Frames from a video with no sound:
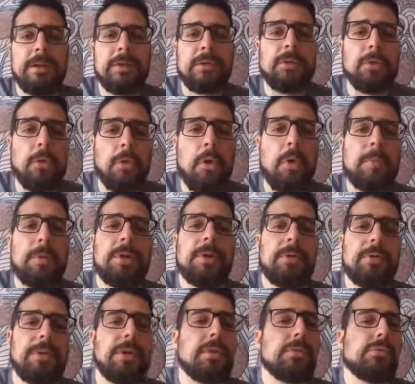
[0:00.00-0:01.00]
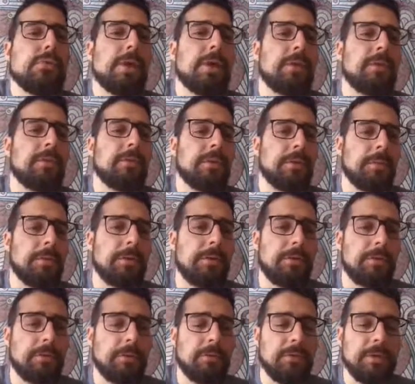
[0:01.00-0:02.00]
So kompliziert scheint das aber
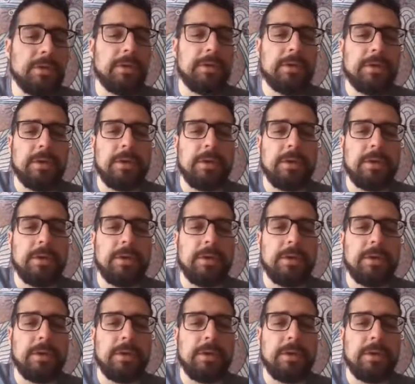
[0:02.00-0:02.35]
nicht zu sein.